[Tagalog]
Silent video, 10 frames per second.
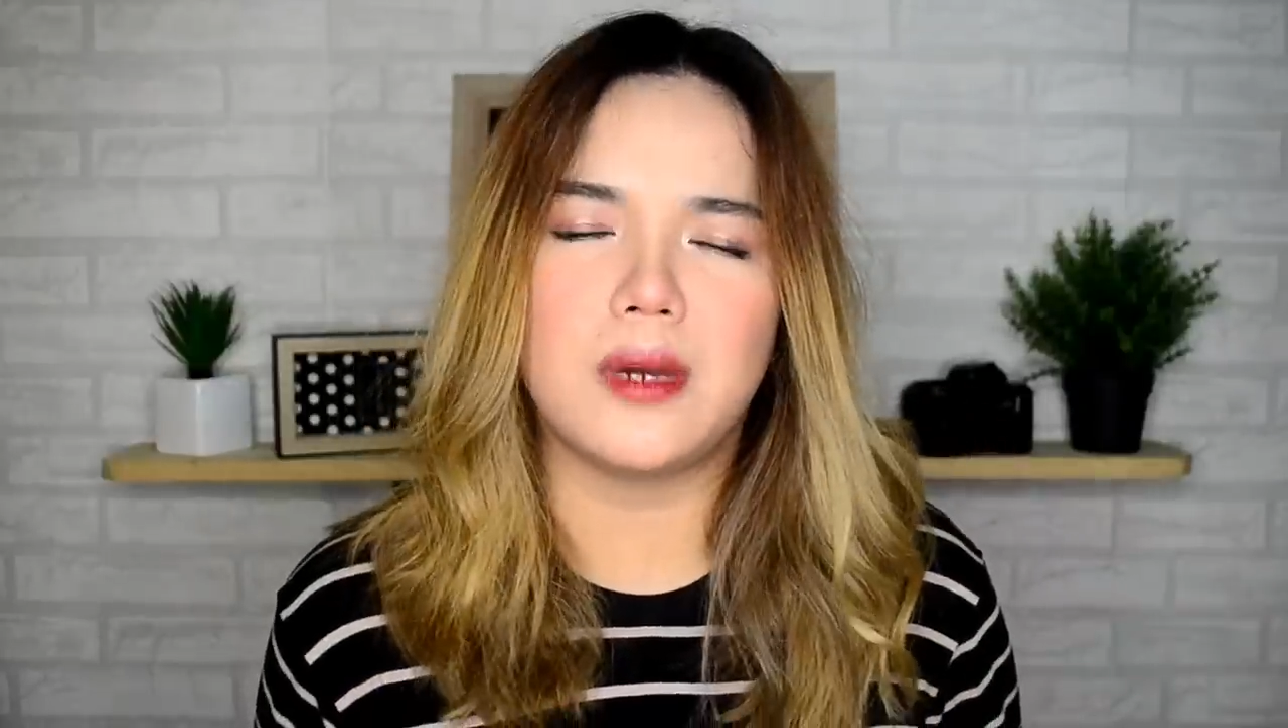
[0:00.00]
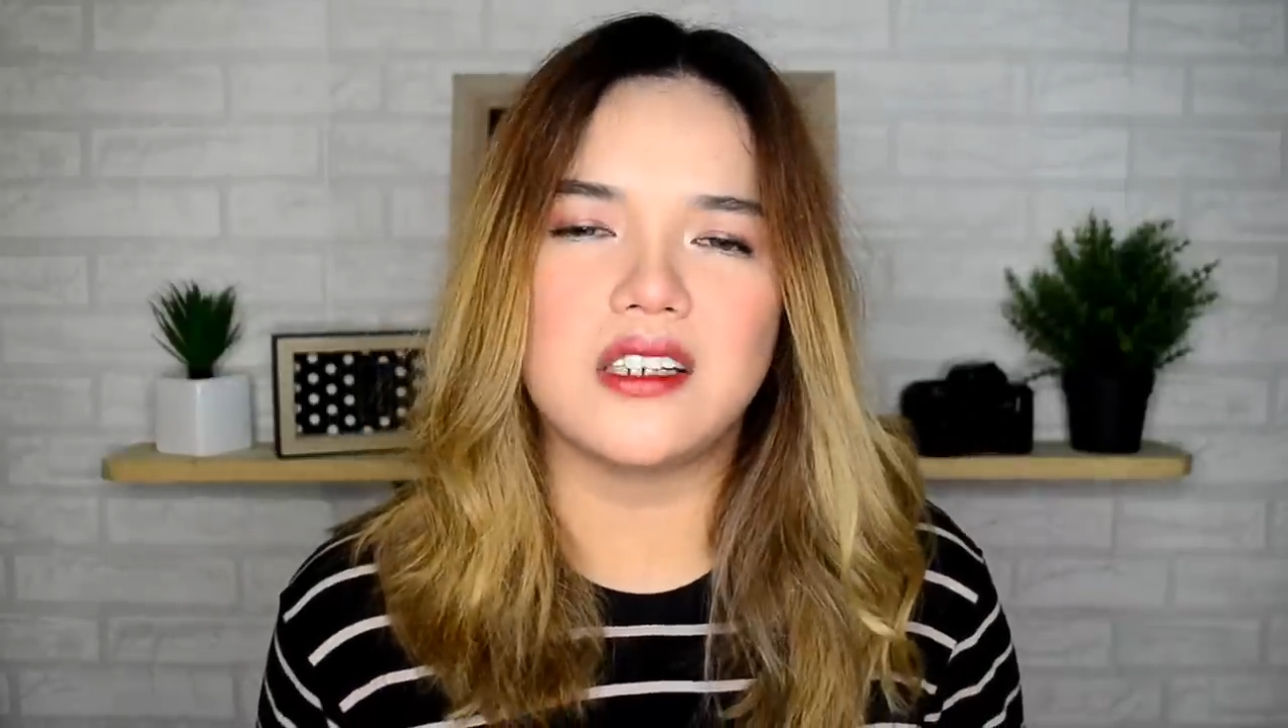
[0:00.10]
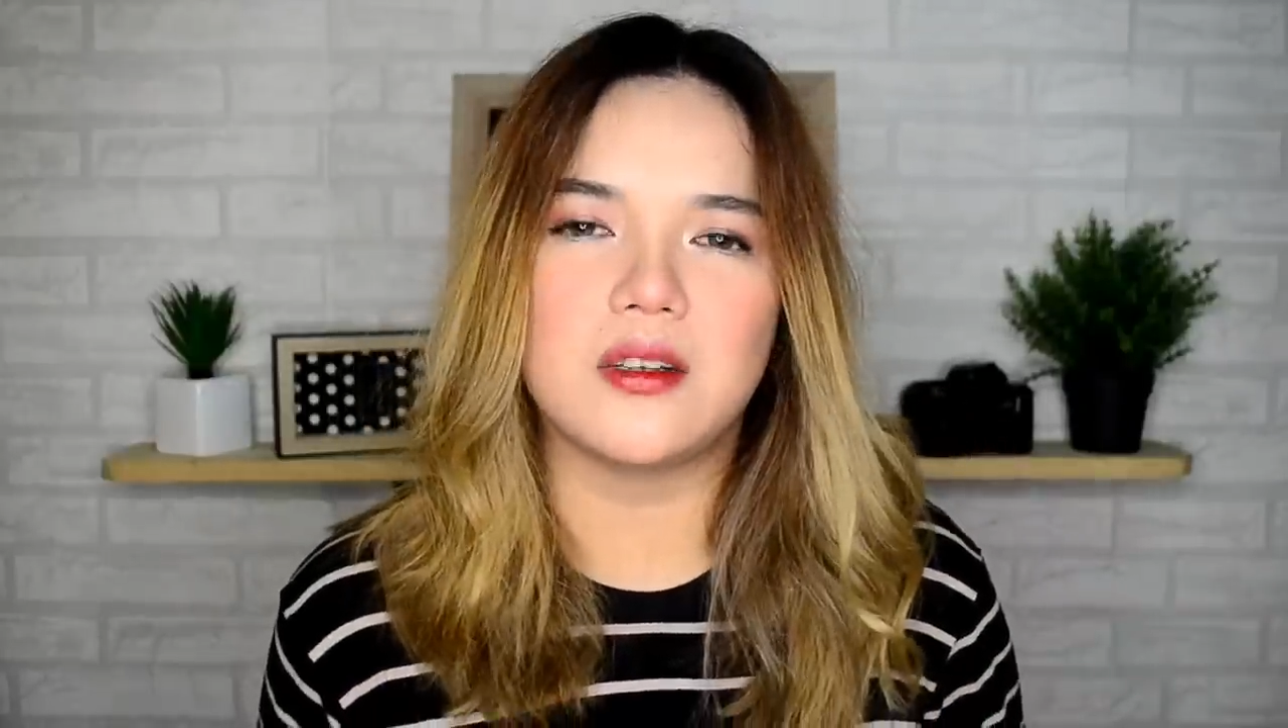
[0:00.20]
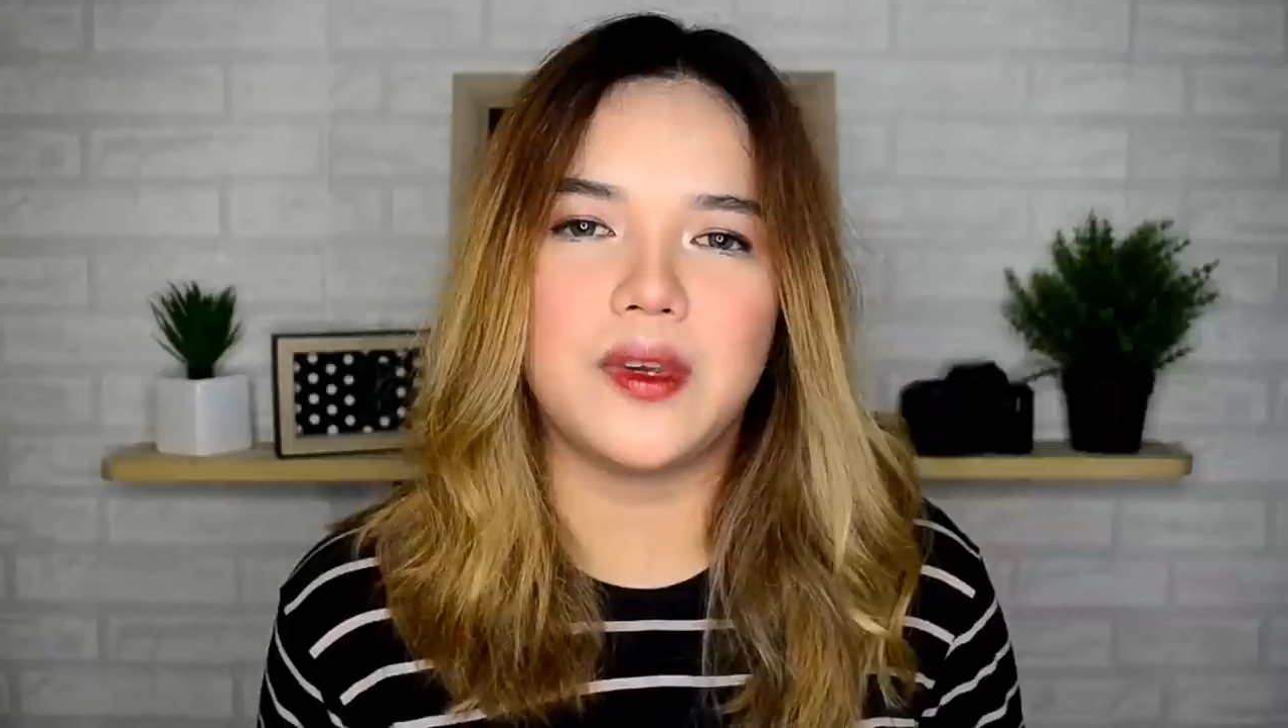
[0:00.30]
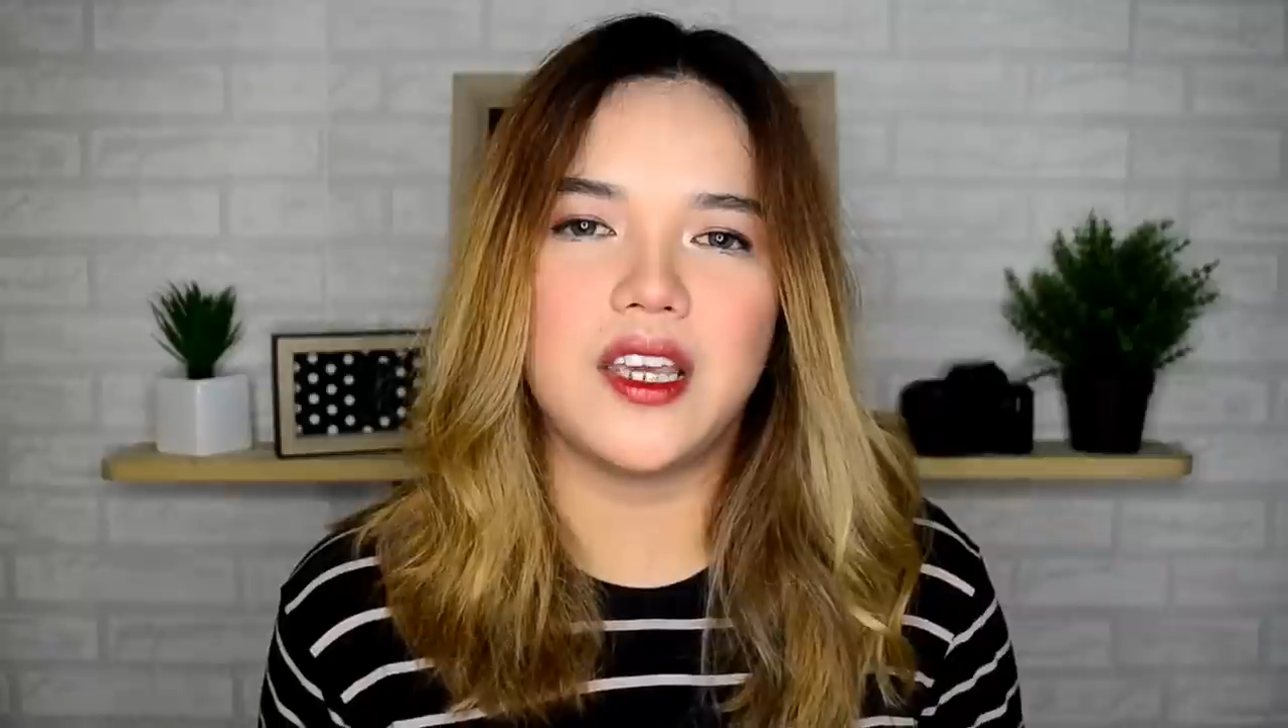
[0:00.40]

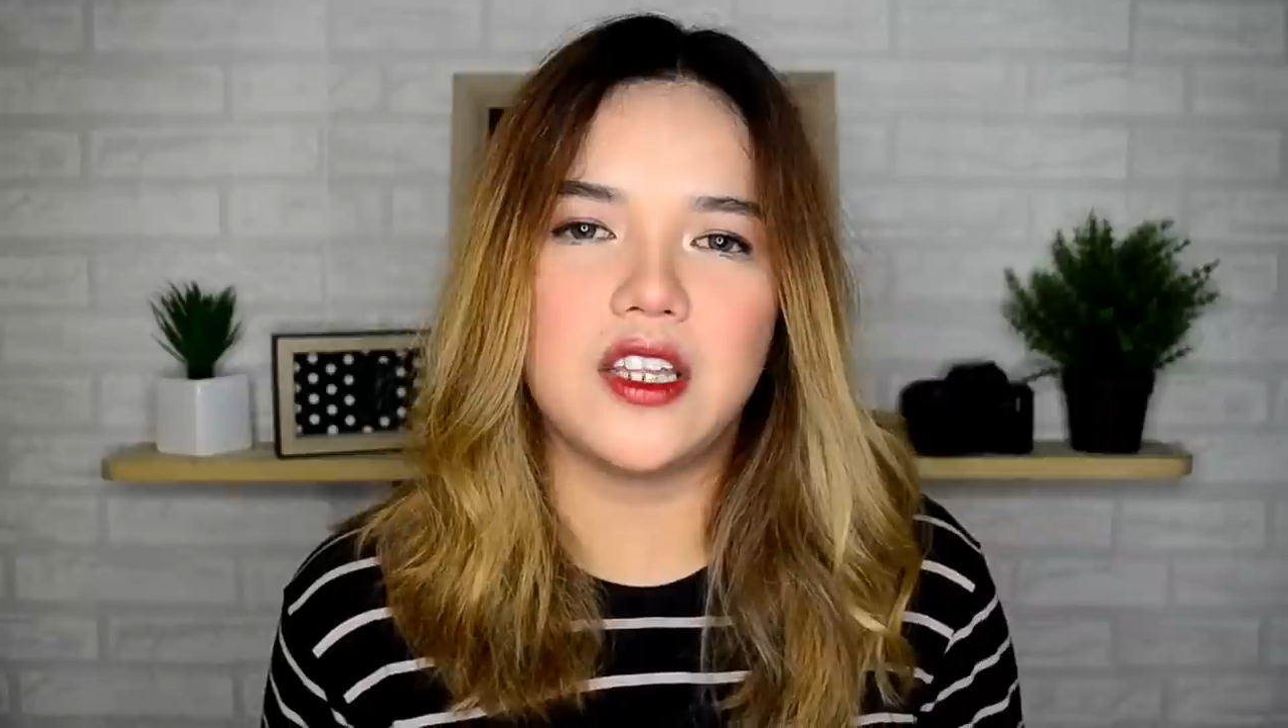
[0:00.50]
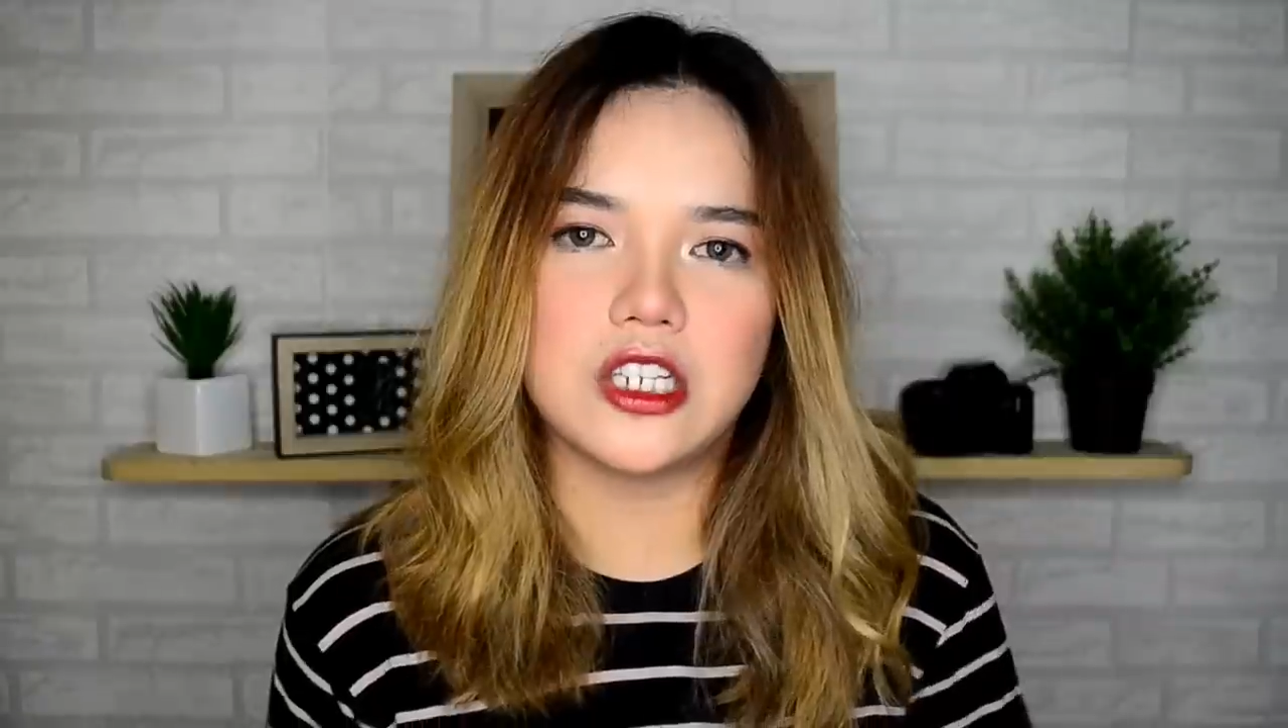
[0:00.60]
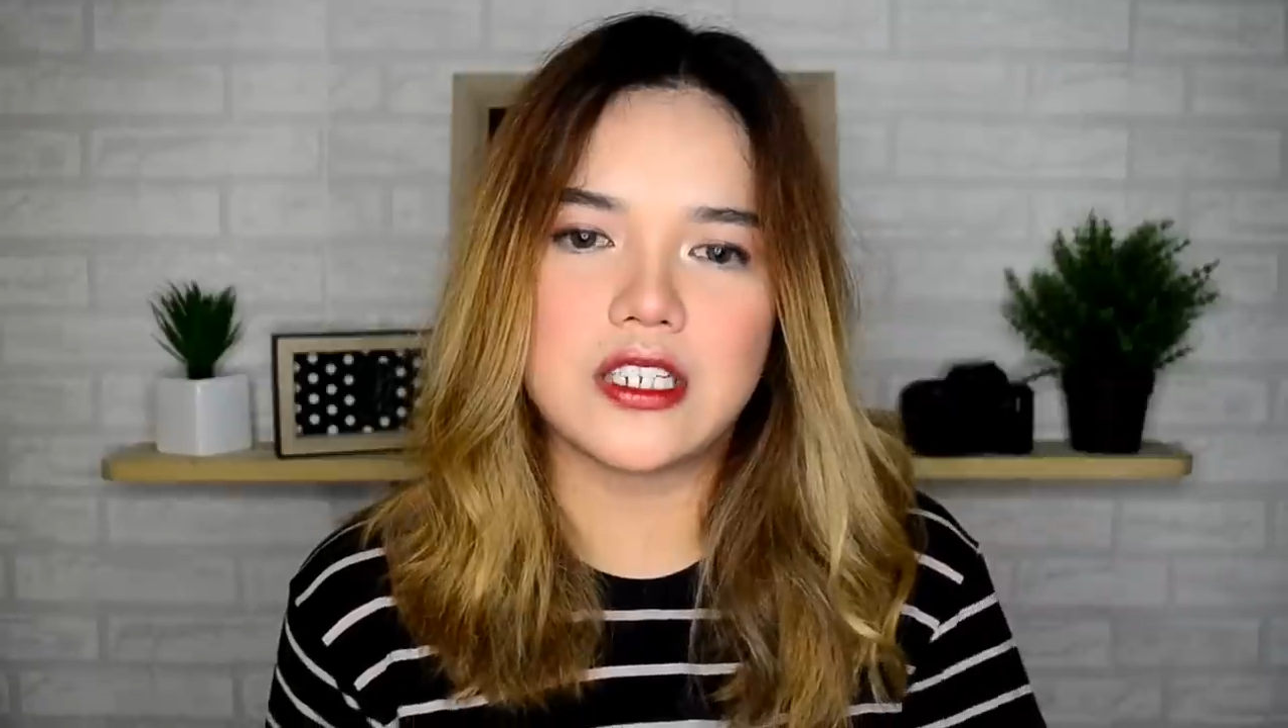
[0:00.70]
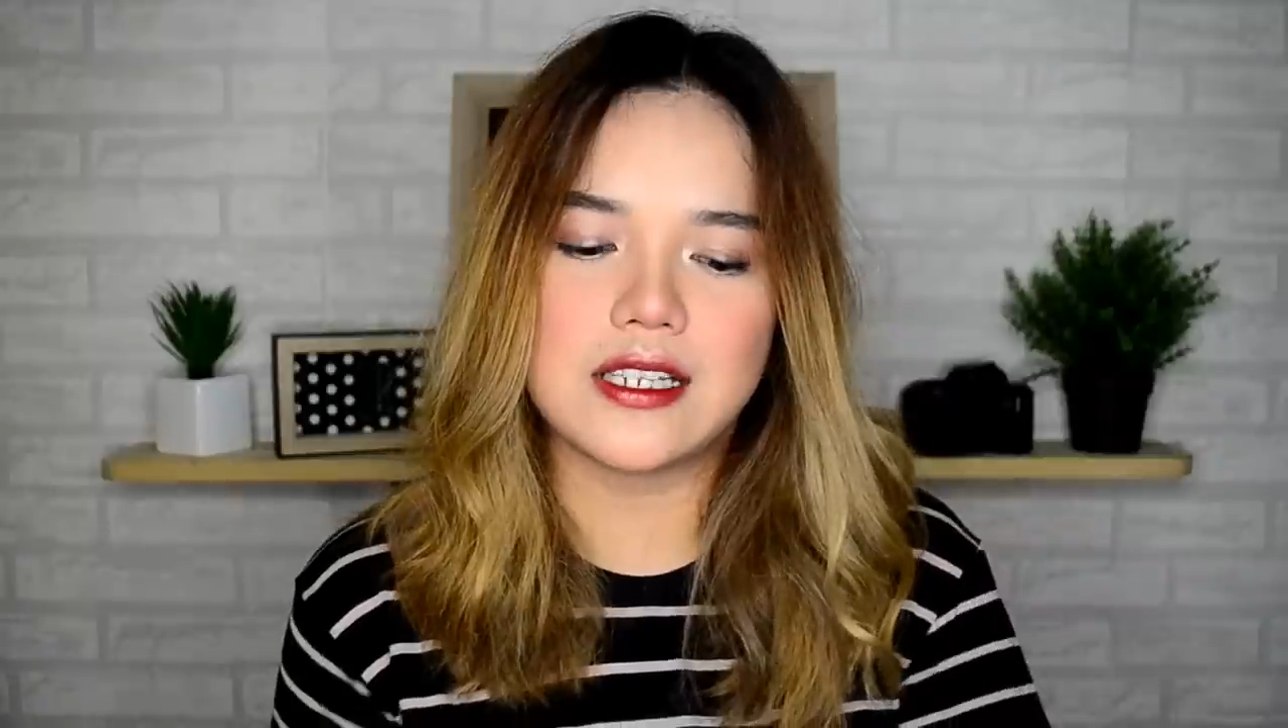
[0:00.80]
para sa beginners.